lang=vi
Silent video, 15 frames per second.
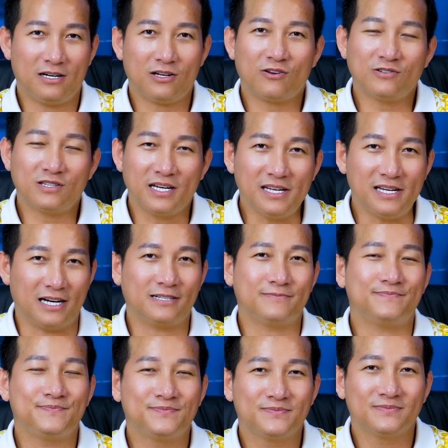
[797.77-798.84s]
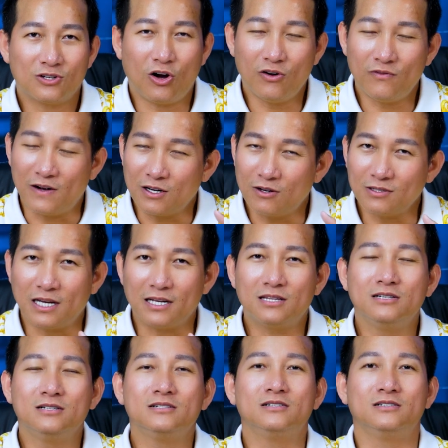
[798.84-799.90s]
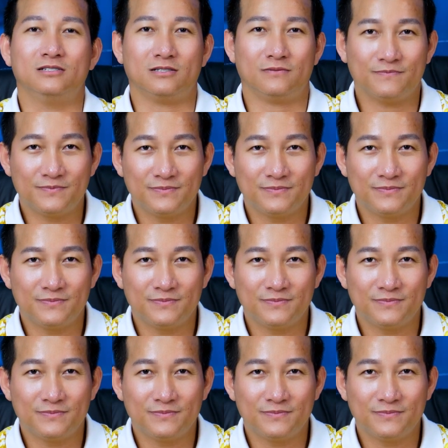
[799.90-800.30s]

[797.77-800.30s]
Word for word: nó có thể giận con vẫn có thể thương được